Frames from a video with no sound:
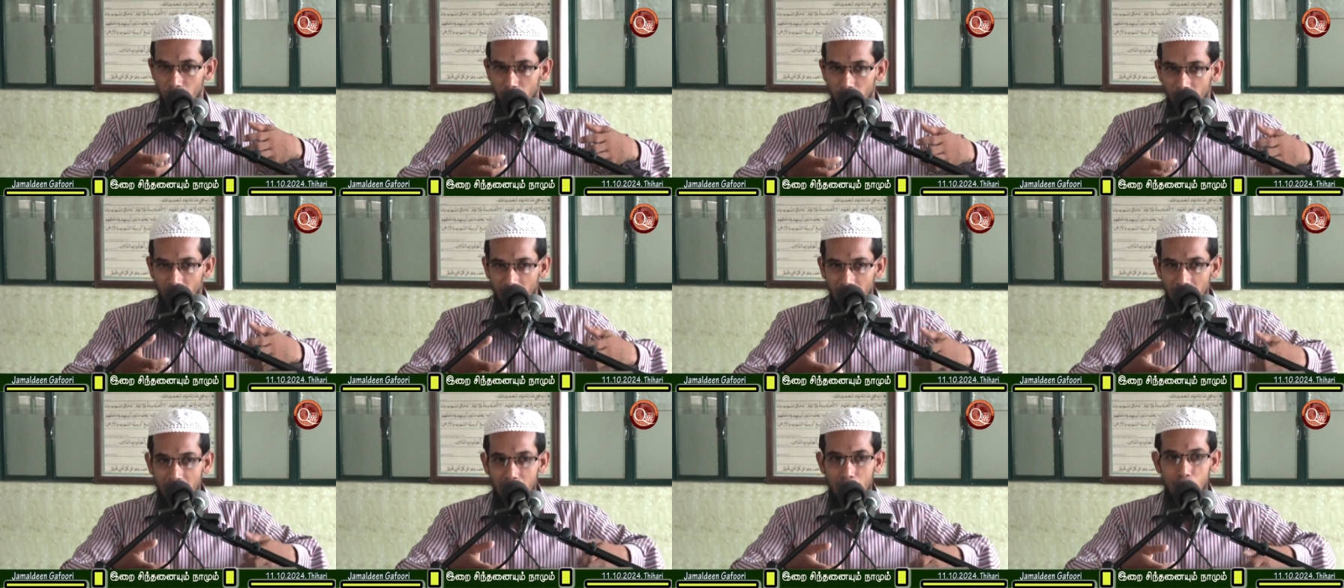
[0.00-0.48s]

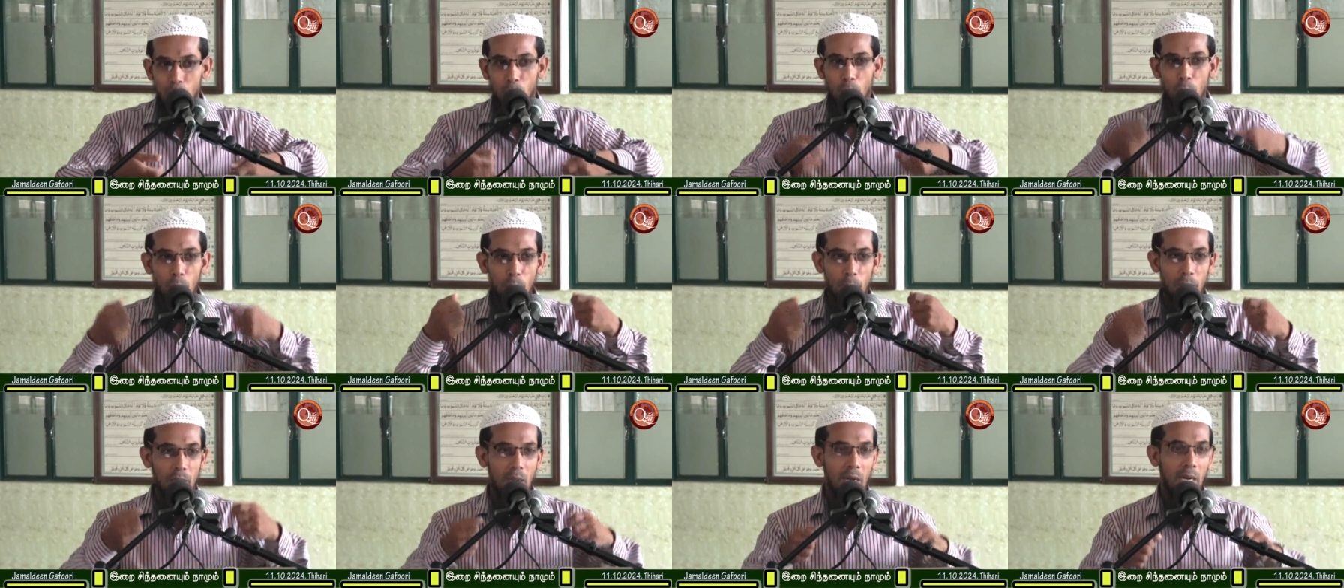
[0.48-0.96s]
வலையை
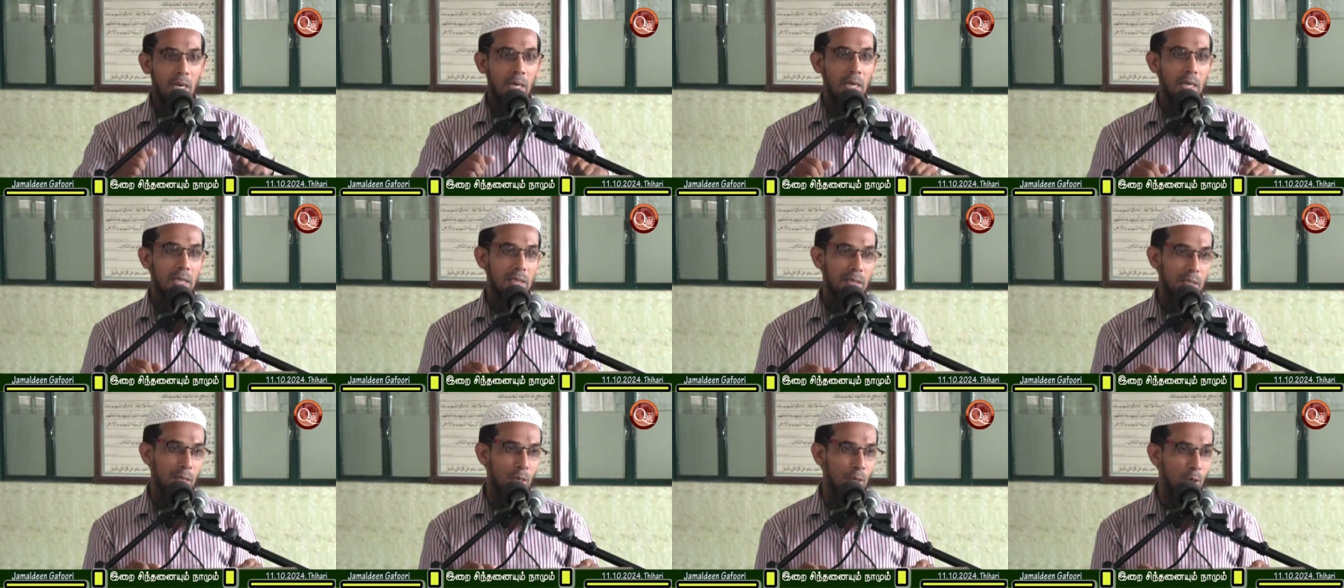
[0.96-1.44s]
முழுமையாக
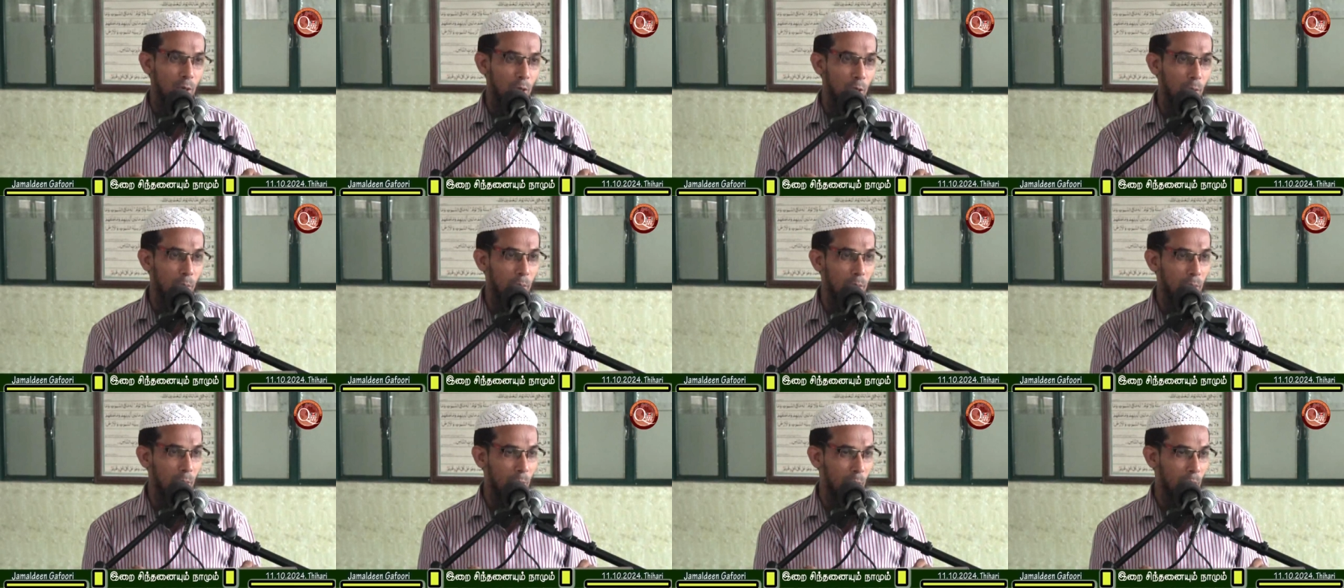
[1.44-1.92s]

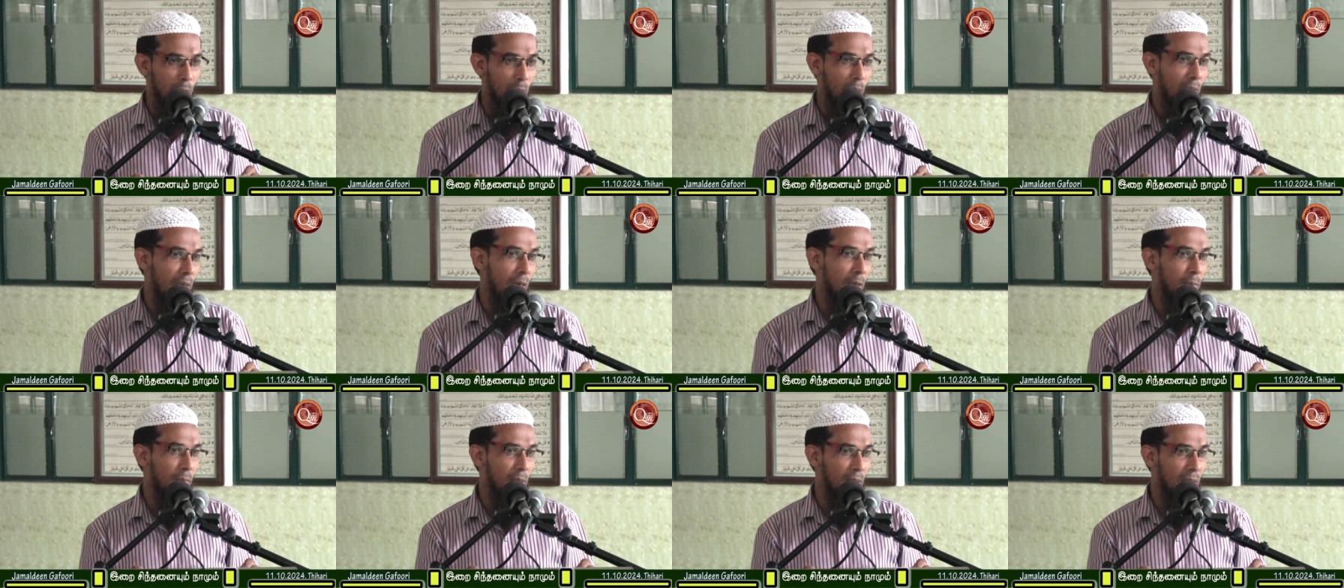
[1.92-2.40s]
இழுத்தெடுக்கணும்
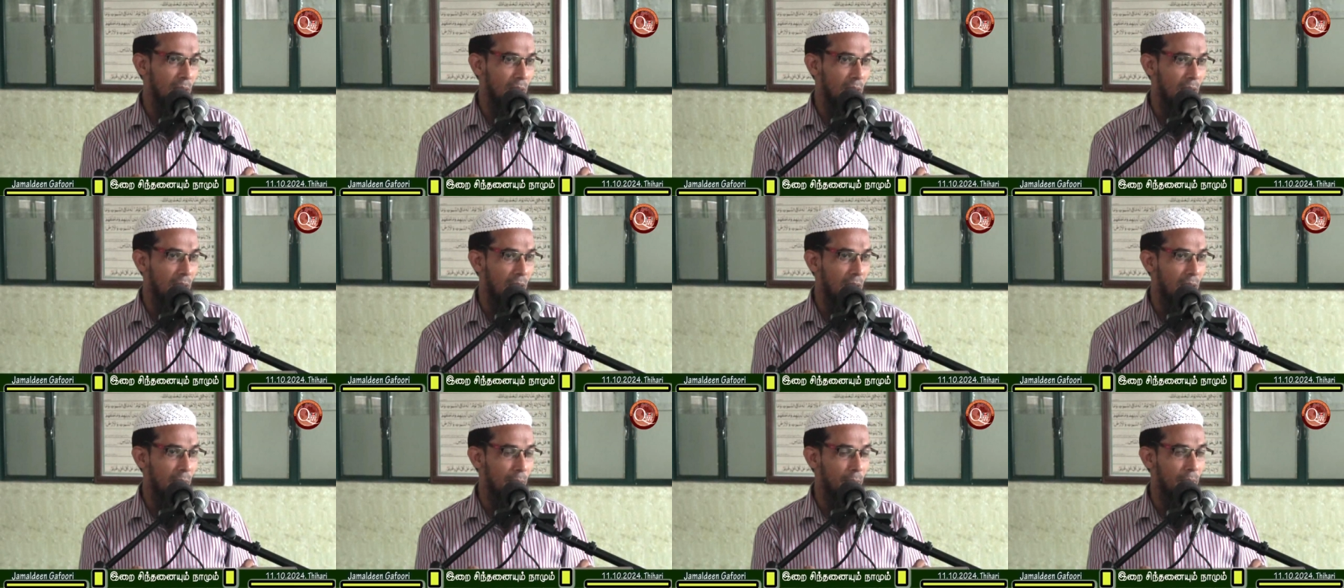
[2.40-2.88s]

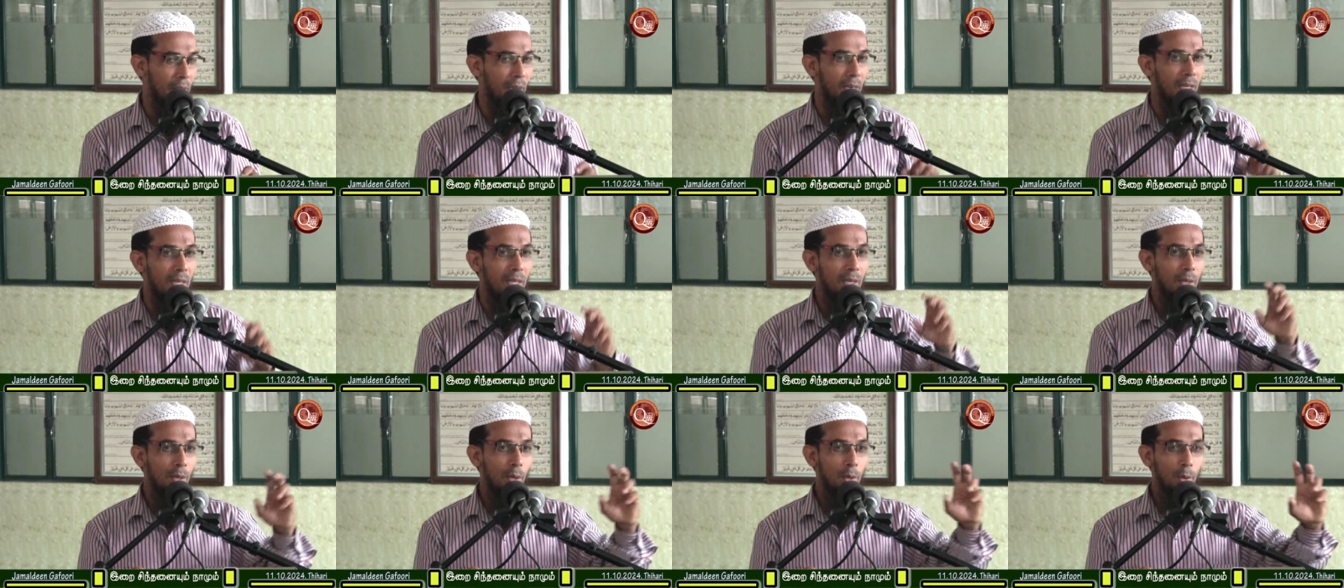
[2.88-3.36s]
என்பதற்காக வேண்டி
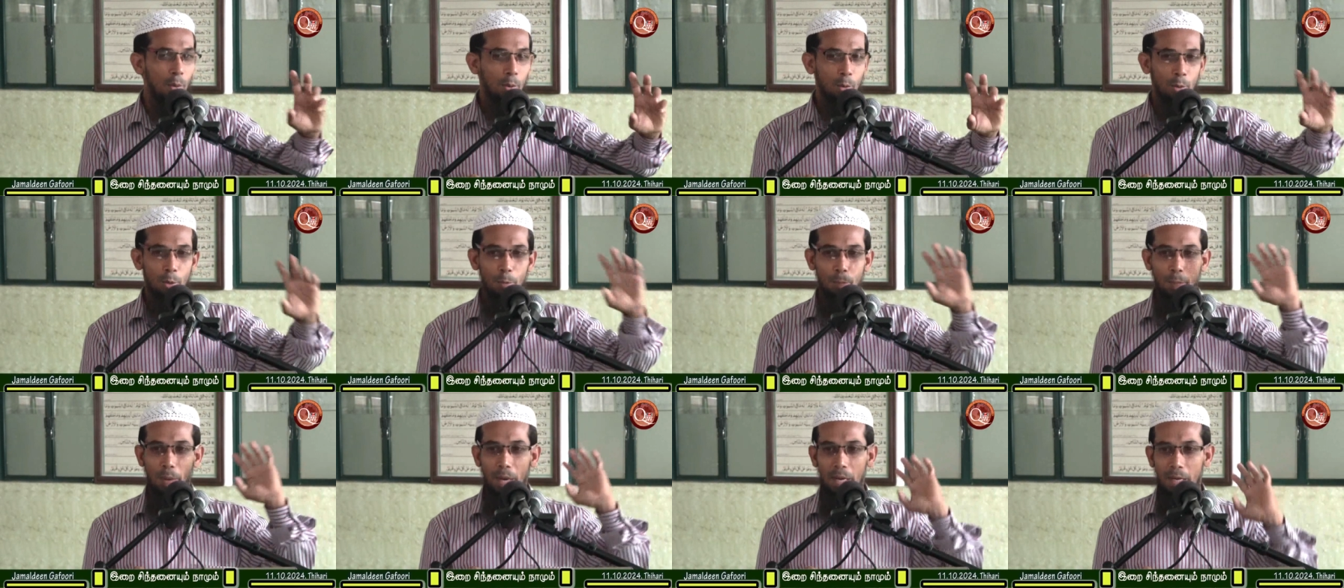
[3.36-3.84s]

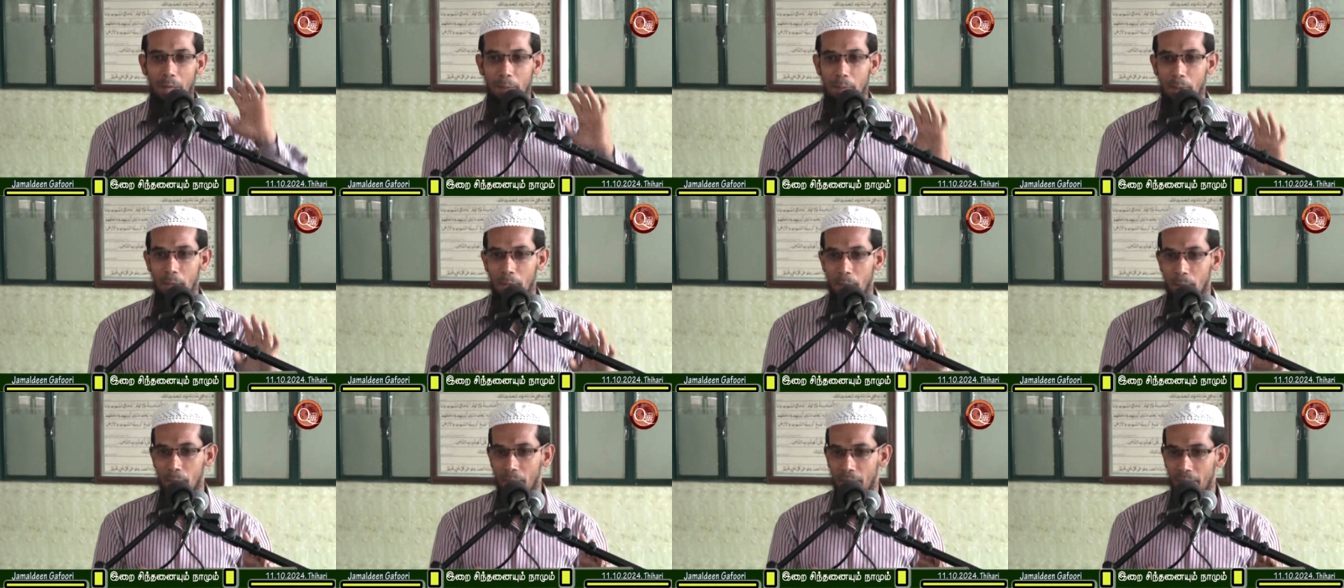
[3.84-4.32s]
ஒரு பாட்டை
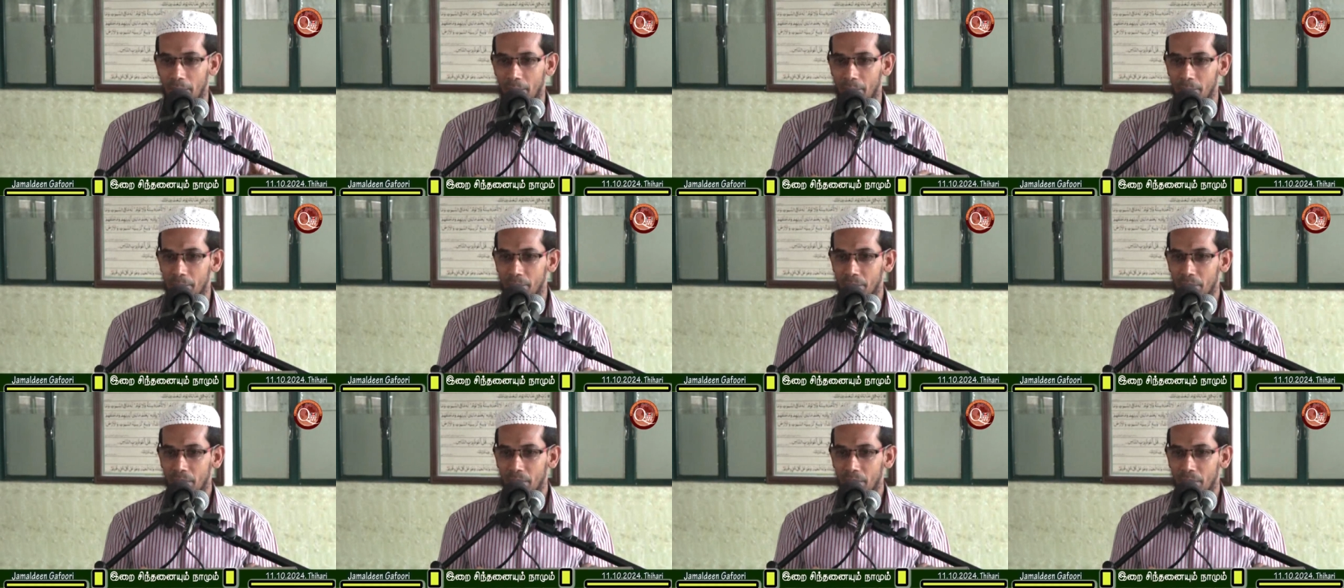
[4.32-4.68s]
படிப்பாங்க